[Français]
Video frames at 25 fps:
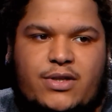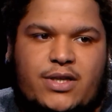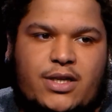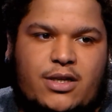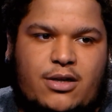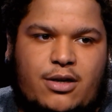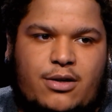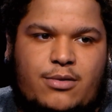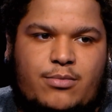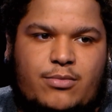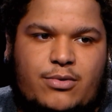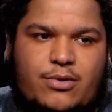
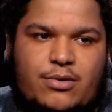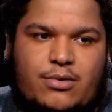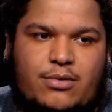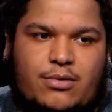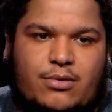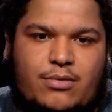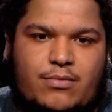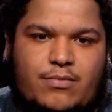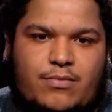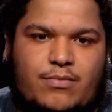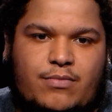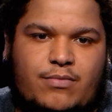c'est quand même
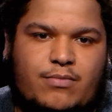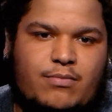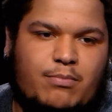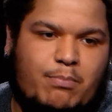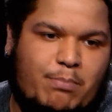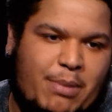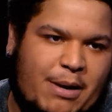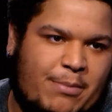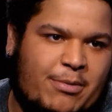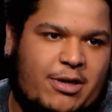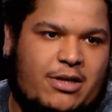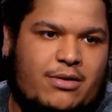euh,
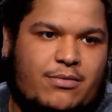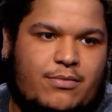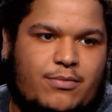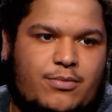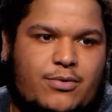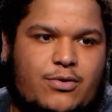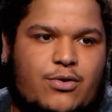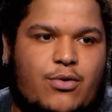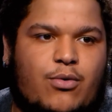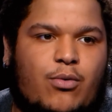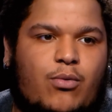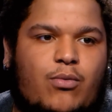pas mal.
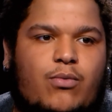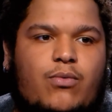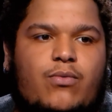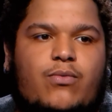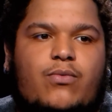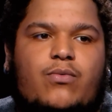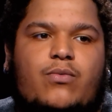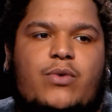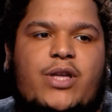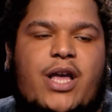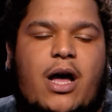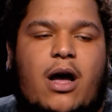Parce
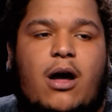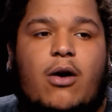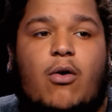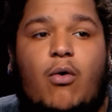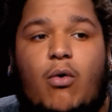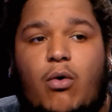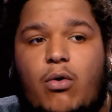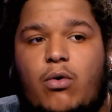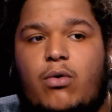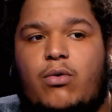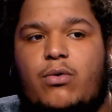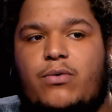qu'il y a un
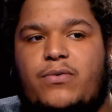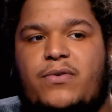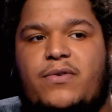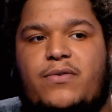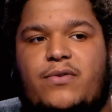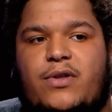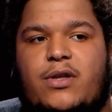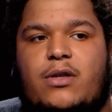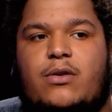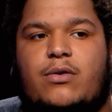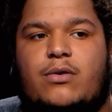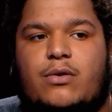gros, gros
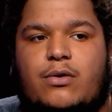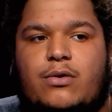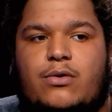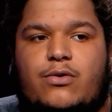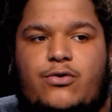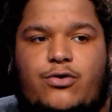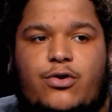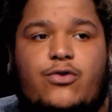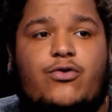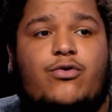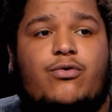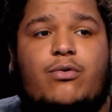vivier
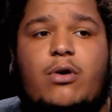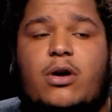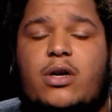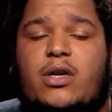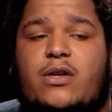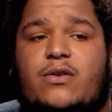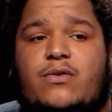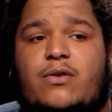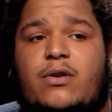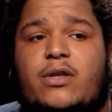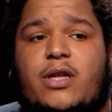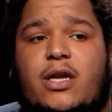de jeunes joueurs
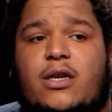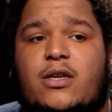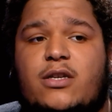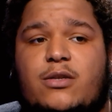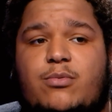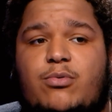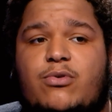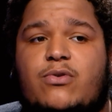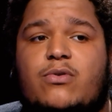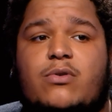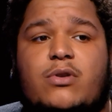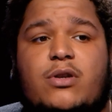qui sont en train
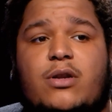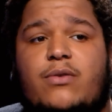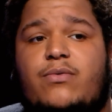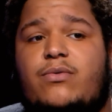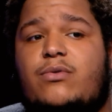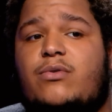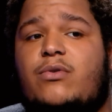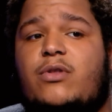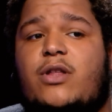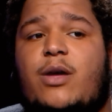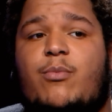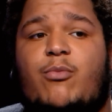d'exploser. On l'a
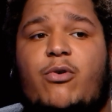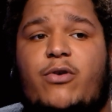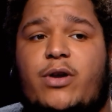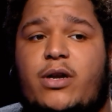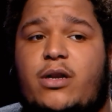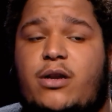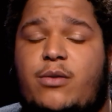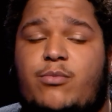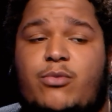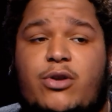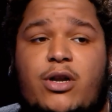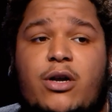vu notamment
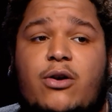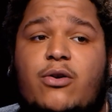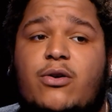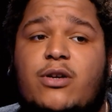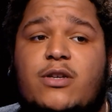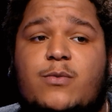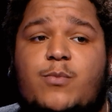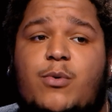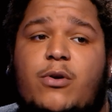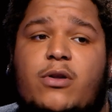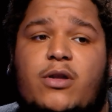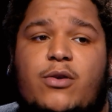avec les Monaco
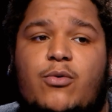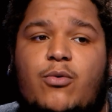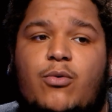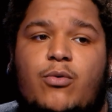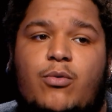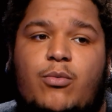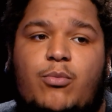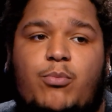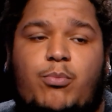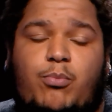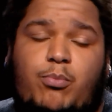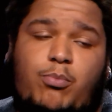eSports qui
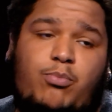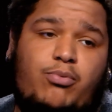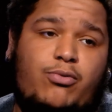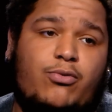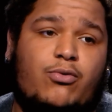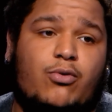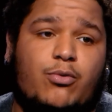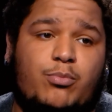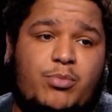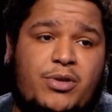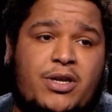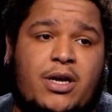ont
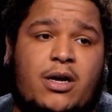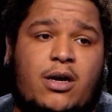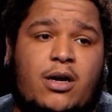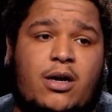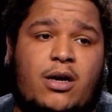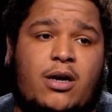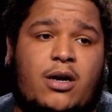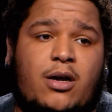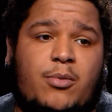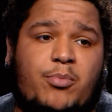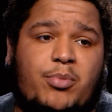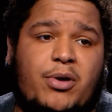plutôt
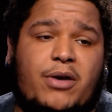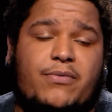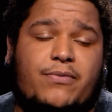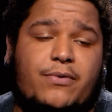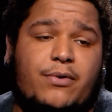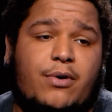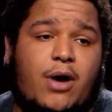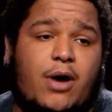bien perf